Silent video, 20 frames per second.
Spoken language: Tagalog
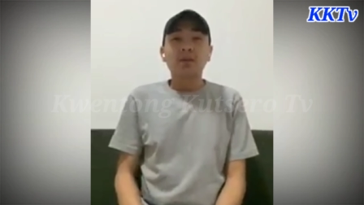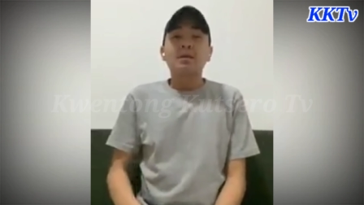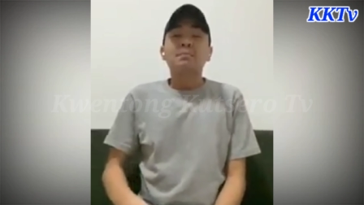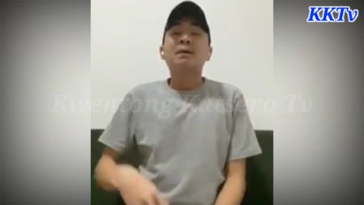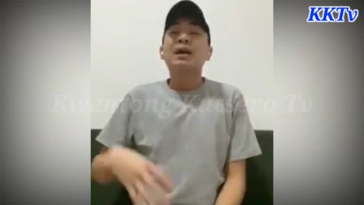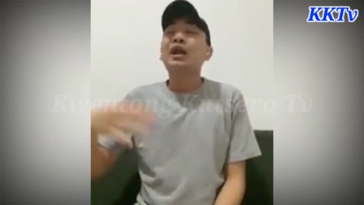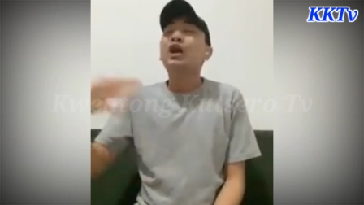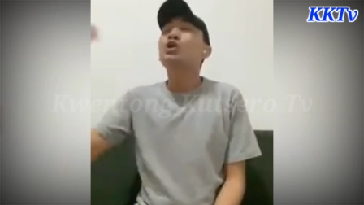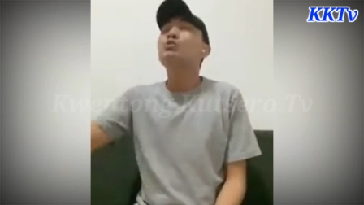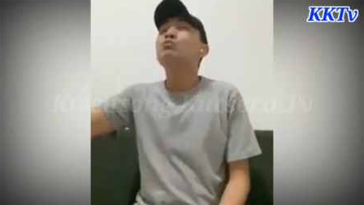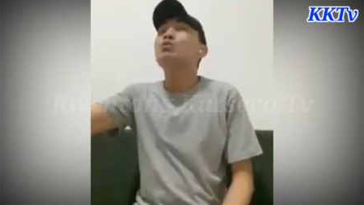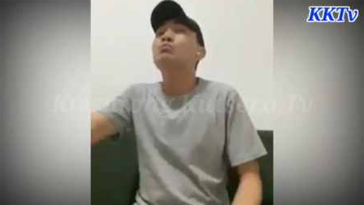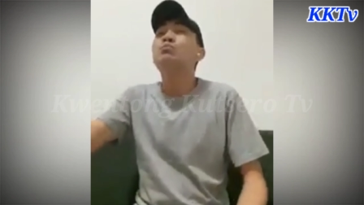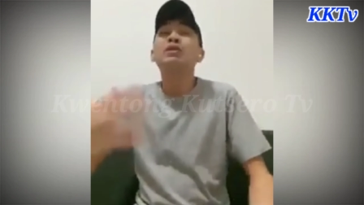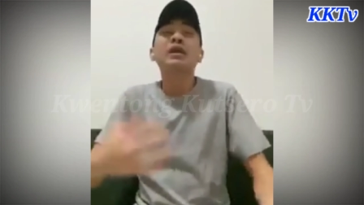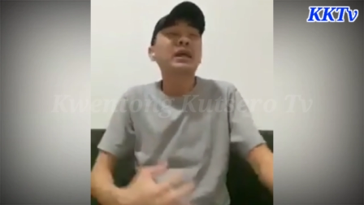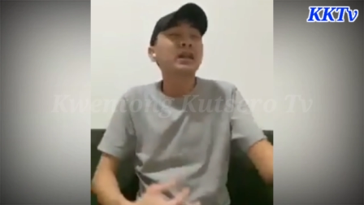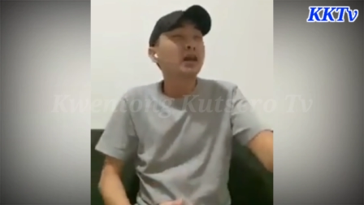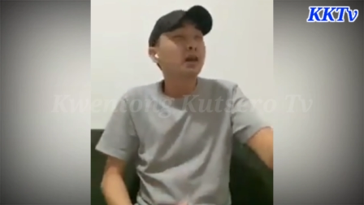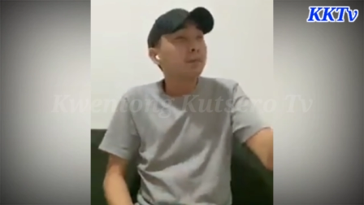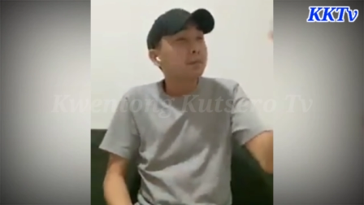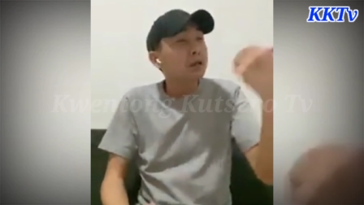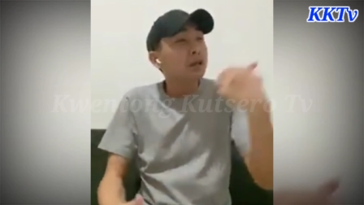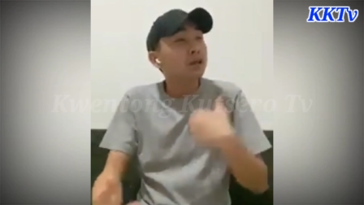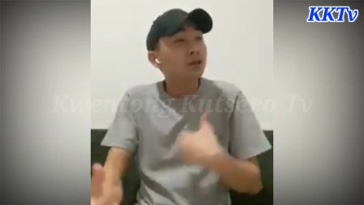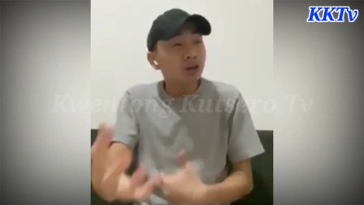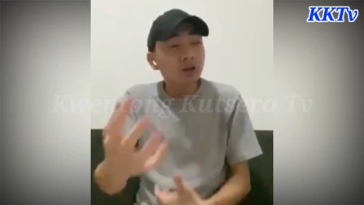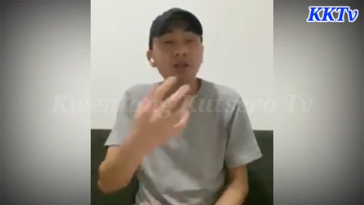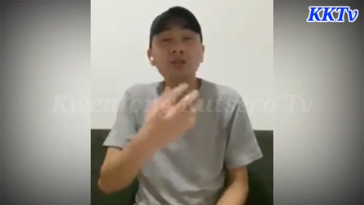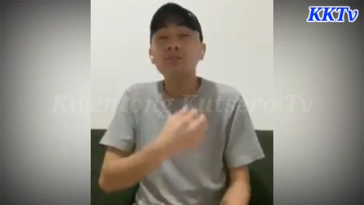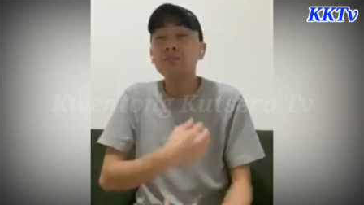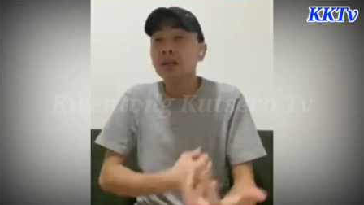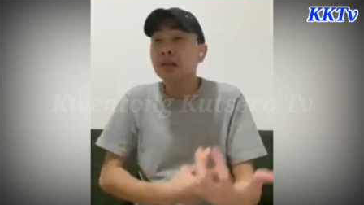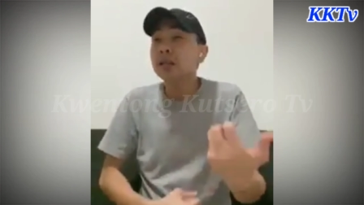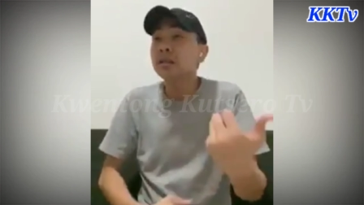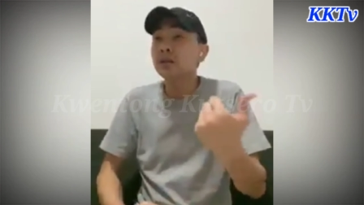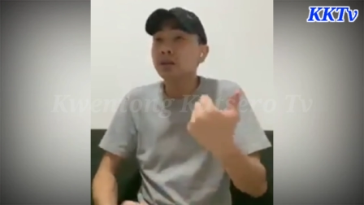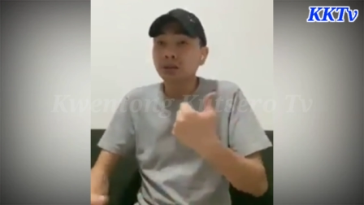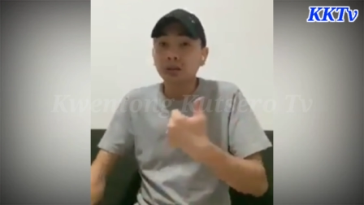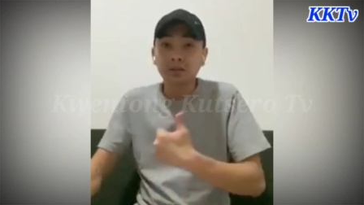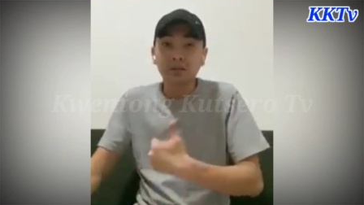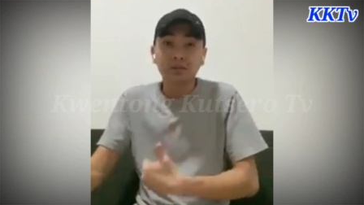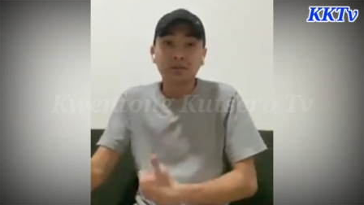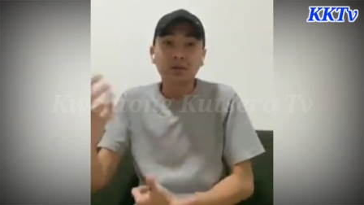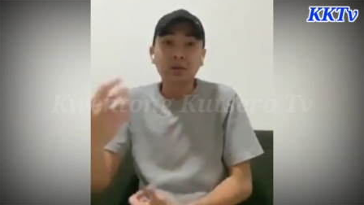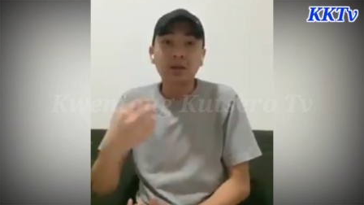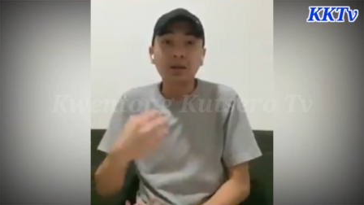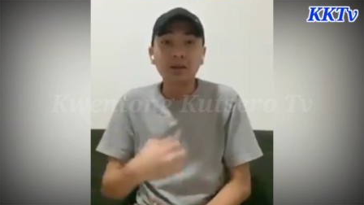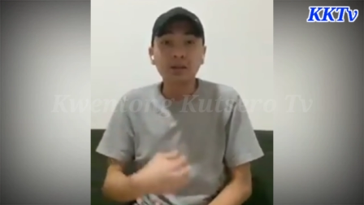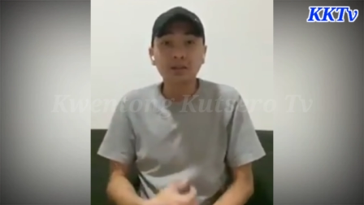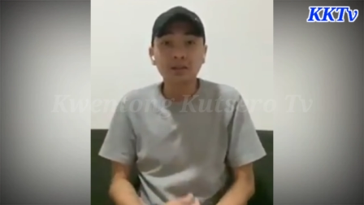para kumubra ng milyon-milyon, okay?